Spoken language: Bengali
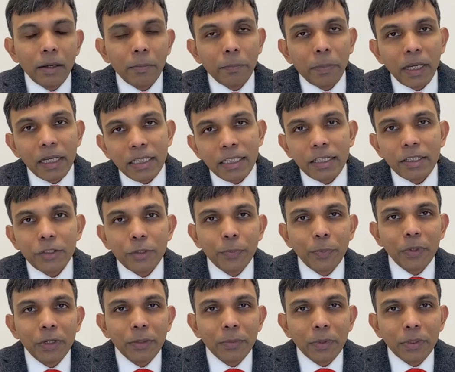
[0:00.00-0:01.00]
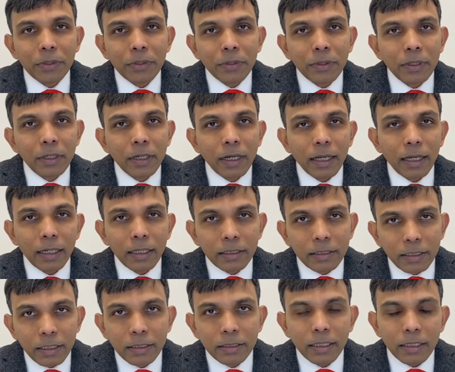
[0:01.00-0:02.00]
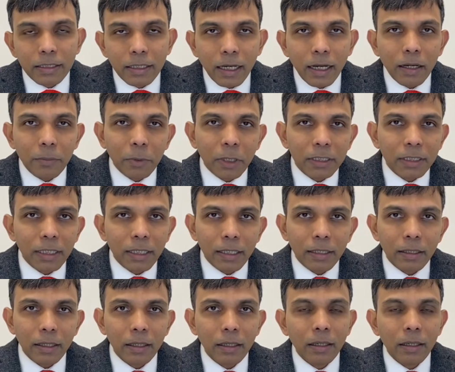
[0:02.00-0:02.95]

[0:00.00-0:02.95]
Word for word: বেশ কিছু পরিবর্তন এনেছেন যেটা আমাদের